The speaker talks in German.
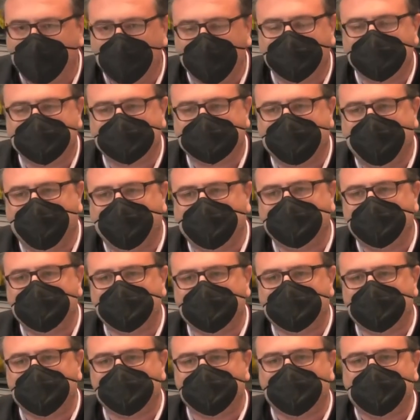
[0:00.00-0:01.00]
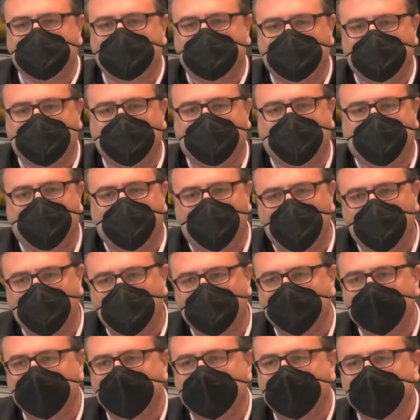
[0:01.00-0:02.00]
bezeichnend, dass man hier auch
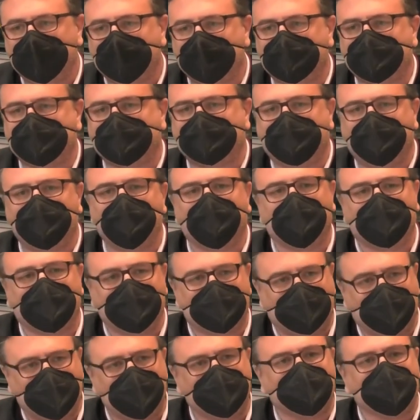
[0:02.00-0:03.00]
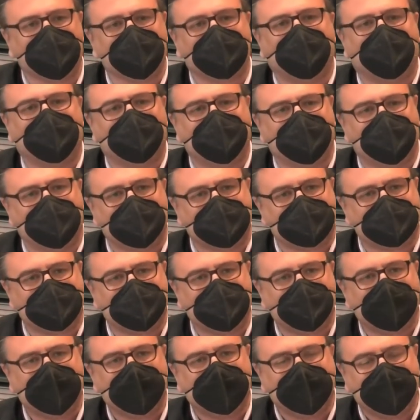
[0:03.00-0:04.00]
dieses Demokratieverständnis
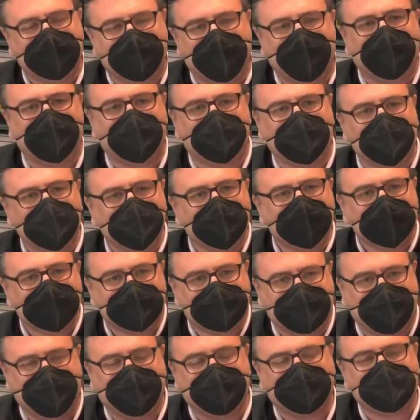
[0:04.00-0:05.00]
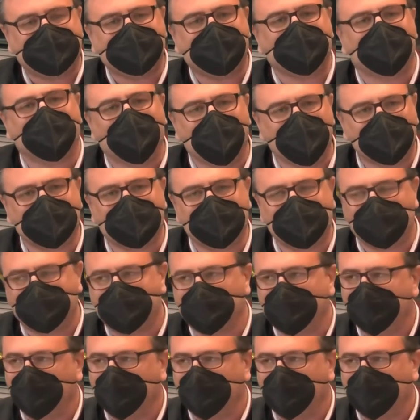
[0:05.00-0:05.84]
nachzeichnen muss.